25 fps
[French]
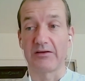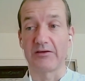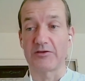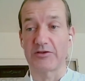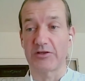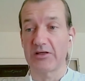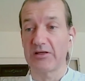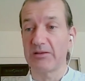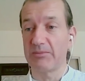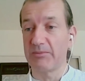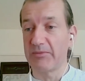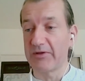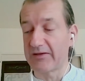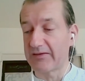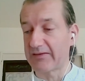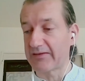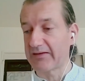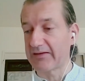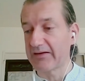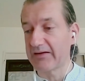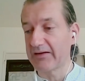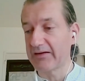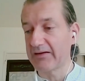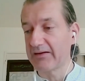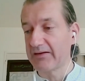chez le
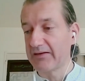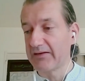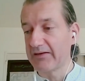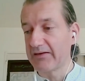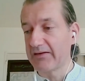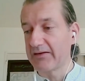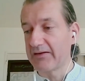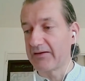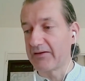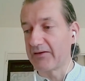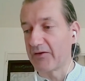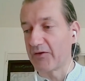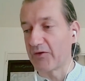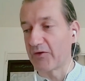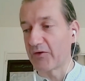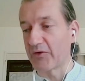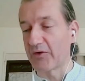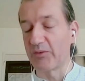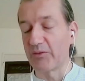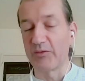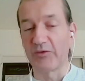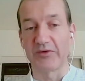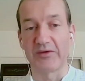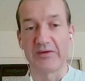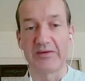médecin euh,
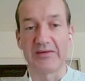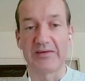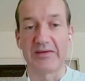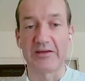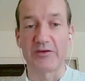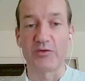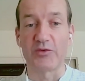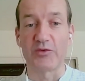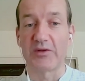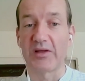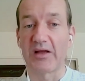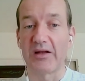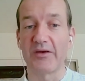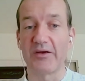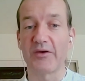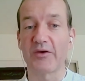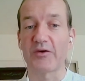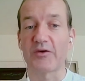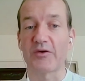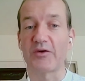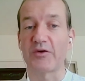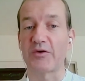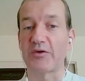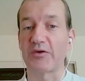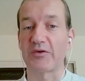comme on disait tout à
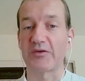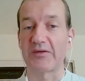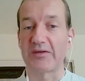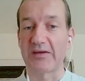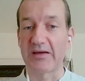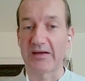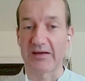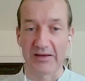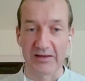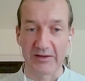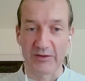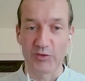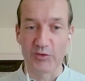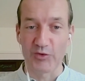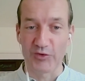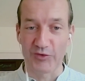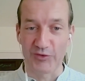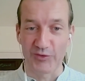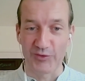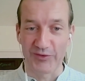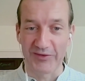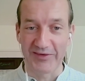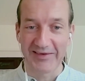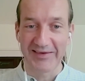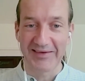l'heure, que quand il y a un gros
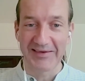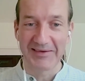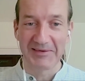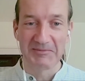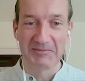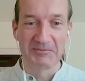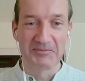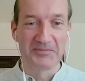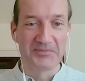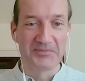souci,